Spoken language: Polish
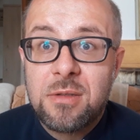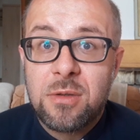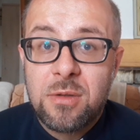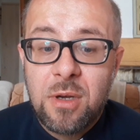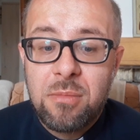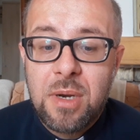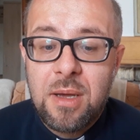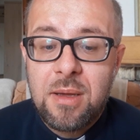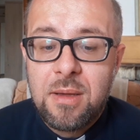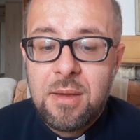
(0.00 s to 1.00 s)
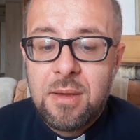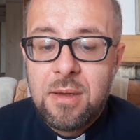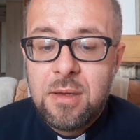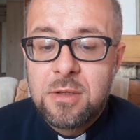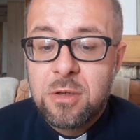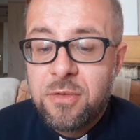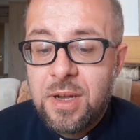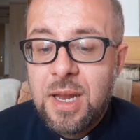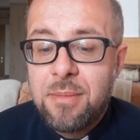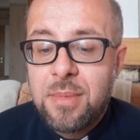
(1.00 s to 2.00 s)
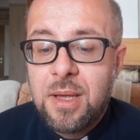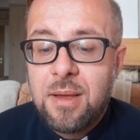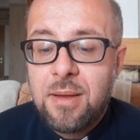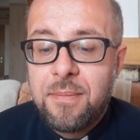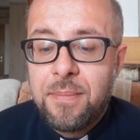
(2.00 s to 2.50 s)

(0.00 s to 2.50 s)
co dobre, co chwalebne,